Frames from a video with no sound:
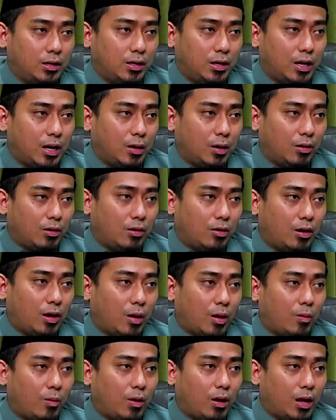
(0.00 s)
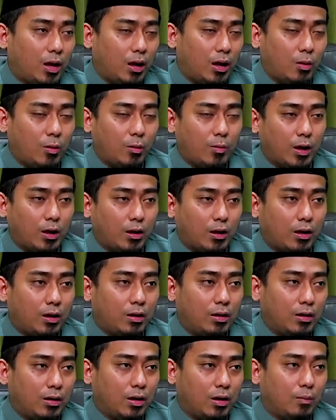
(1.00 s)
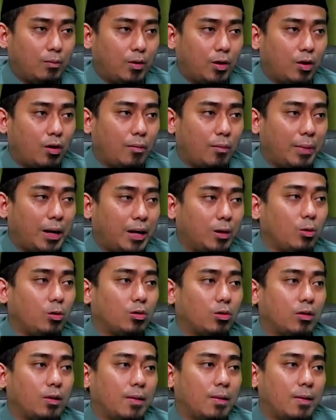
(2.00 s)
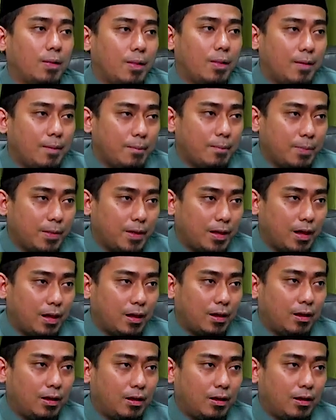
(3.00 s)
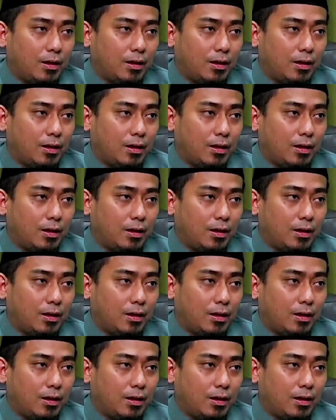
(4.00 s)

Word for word: dilakukan oleh Abu Bakar ya beliau menegur ya,